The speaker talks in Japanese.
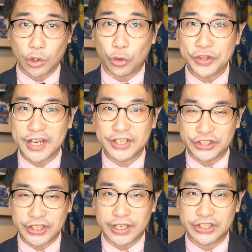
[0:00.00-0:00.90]
こんな
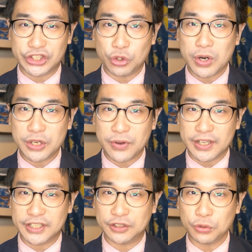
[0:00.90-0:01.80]
感じでシロワニ
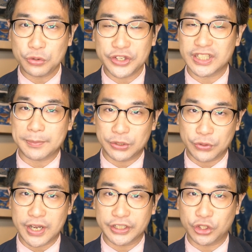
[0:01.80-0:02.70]
は人食いザメ
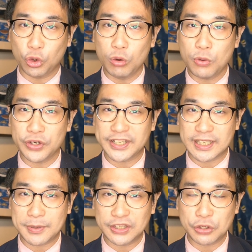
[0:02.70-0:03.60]
とか凶暴な
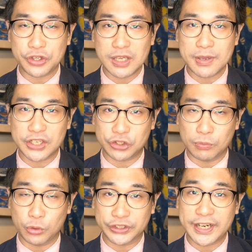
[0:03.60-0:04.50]
サメっていうイメージ
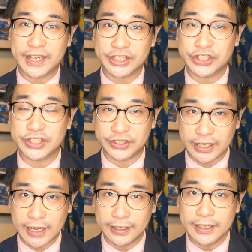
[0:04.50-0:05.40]
を持たれがちで
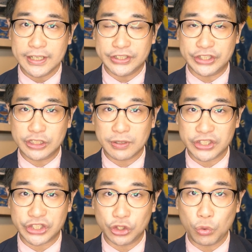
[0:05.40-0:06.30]
すが、実は
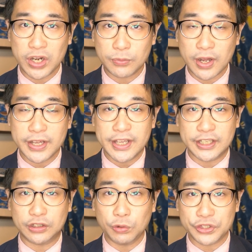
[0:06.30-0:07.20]
シロワニは
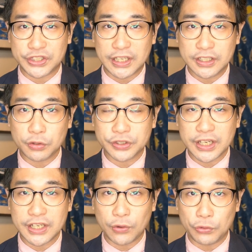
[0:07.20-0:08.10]
人を積極
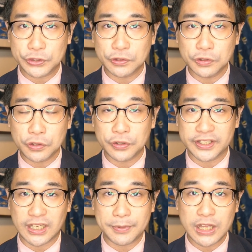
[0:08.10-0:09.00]
的に襲うよう
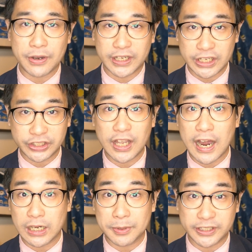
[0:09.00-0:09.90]
なサメでは決して
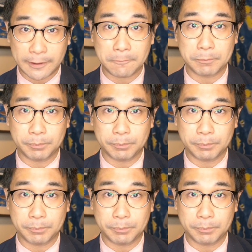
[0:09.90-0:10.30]
ありません。